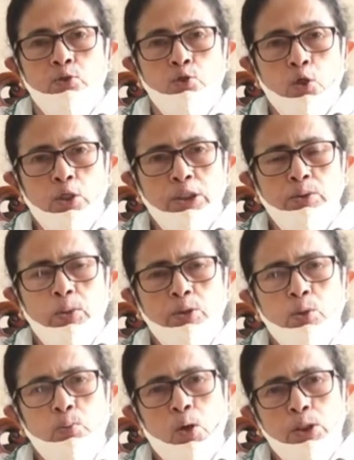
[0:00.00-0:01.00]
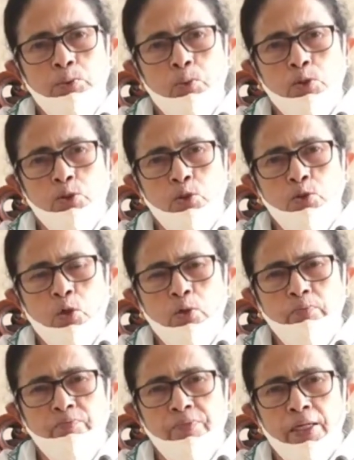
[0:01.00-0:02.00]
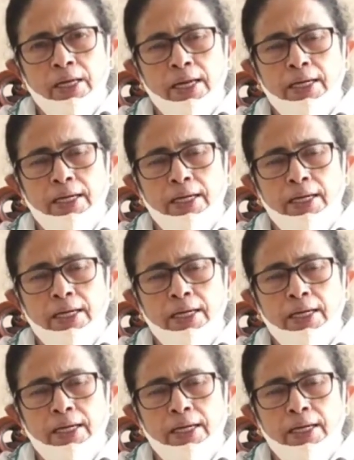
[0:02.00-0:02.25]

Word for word: চল্লিশ বছর বয়স পর্যন্ত এই